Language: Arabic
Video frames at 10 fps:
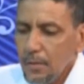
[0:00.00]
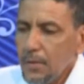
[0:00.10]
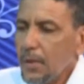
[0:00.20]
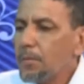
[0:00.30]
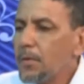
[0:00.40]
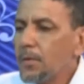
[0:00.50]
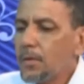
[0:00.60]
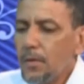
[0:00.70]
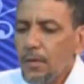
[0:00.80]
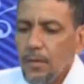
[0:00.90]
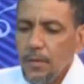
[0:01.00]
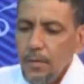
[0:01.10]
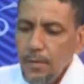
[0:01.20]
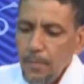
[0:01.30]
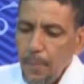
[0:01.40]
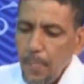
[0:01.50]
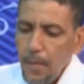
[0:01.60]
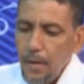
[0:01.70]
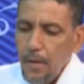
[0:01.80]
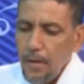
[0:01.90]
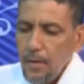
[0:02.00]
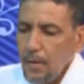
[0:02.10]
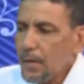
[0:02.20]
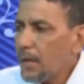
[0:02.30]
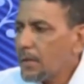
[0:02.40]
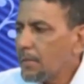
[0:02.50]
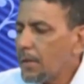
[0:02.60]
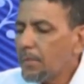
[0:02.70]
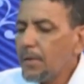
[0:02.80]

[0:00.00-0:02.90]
ما زال موضوع نقاش امام